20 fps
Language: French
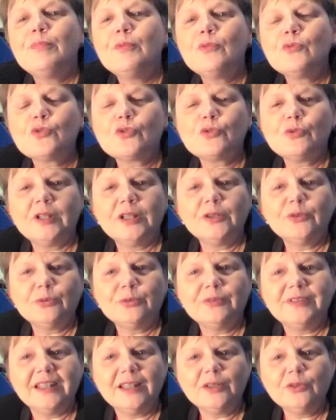Bonjour à
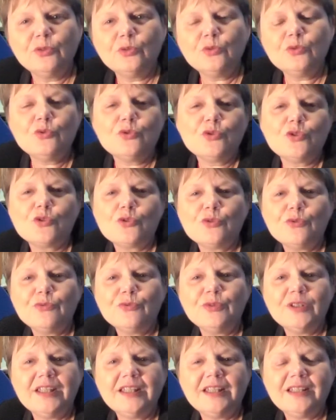toutes et à tous, je
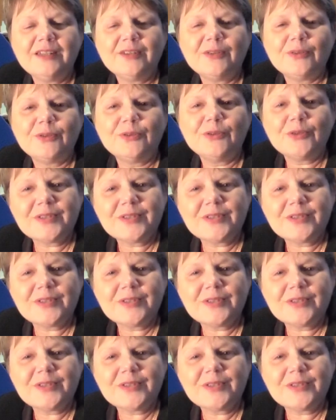voulais euh,